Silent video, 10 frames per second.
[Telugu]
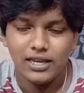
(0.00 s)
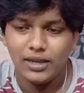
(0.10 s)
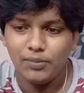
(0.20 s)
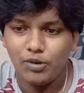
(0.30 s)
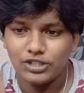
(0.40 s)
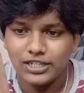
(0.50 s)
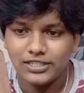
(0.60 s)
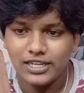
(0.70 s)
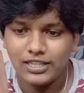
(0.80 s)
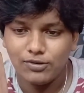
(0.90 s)
ఇంపార్టెన్స్
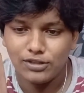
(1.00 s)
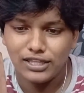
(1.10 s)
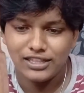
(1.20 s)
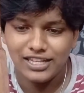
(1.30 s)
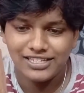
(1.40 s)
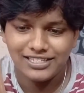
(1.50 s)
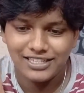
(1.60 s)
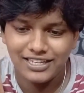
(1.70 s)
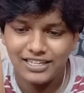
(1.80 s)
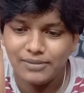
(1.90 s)
అయితే ఉందని
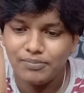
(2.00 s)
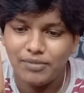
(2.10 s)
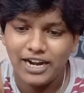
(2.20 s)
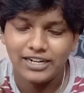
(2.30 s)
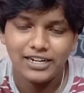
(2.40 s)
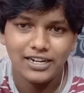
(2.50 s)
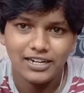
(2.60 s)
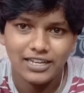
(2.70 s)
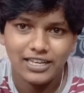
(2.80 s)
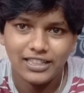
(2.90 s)
తెలిసింది మ్యాటర్
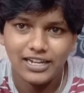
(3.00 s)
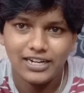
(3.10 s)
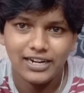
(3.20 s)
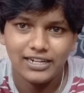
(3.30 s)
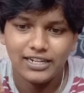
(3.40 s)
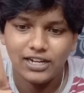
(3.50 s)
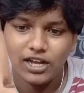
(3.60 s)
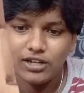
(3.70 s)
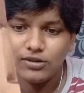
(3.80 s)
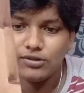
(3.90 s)
ఏంటంటే కింద ఏంటంటే
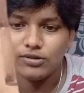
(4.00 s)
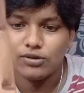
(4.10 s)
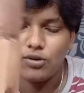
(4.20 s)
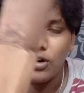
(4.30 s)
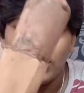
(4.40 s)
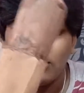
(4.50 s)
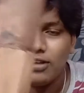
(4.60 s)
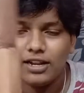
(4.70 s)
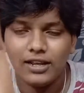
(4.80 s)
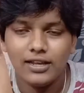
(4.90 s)
నాలుగు కోణాల వల్ల